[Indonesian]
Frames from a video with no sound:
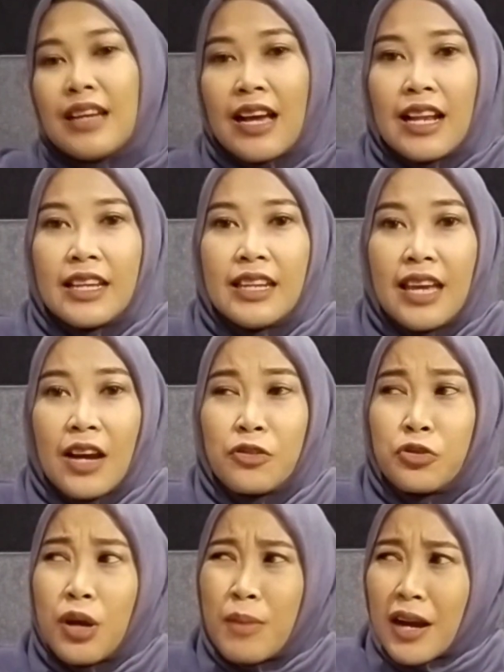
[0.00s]
Nah, kali ini
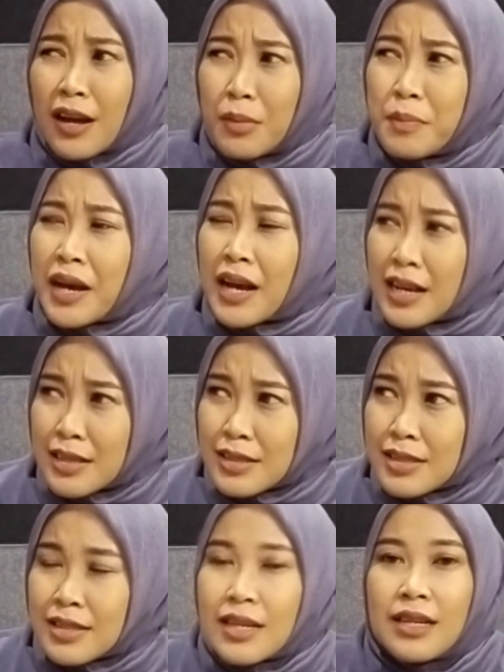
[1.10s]
aku juga bakal
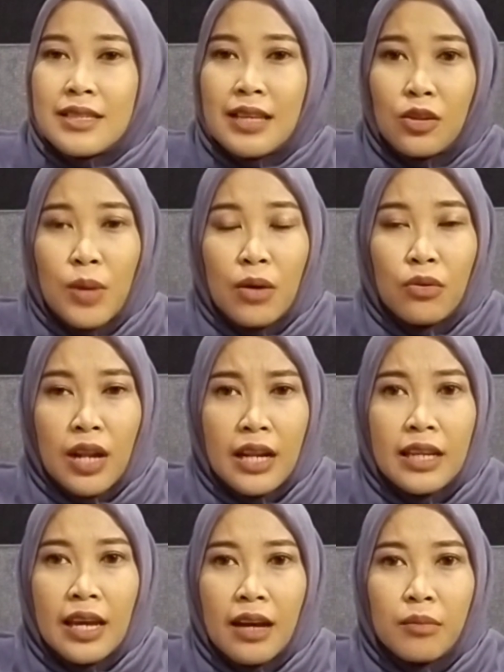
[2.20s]
membahas satu
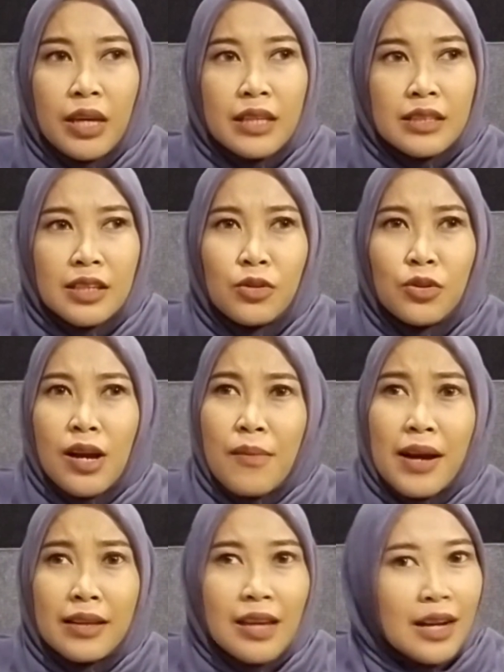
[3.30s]
bangunan yang biasanya
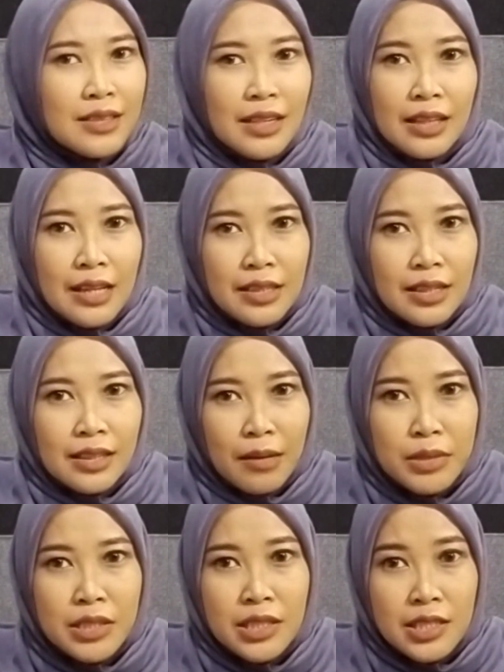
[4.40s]
juga banyak
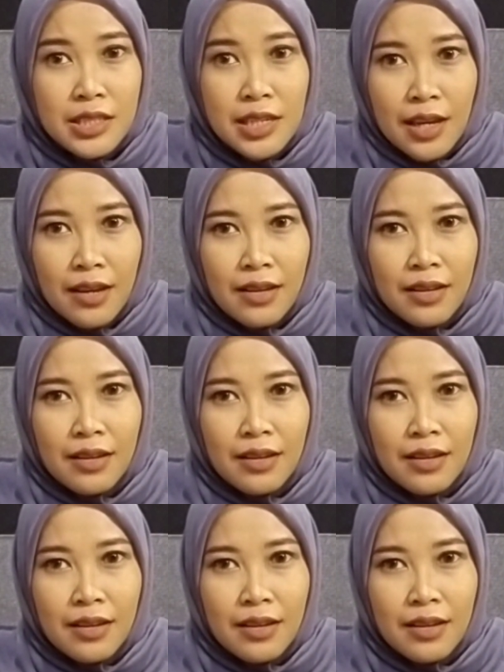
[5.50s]
cerita-cerita mistisnya.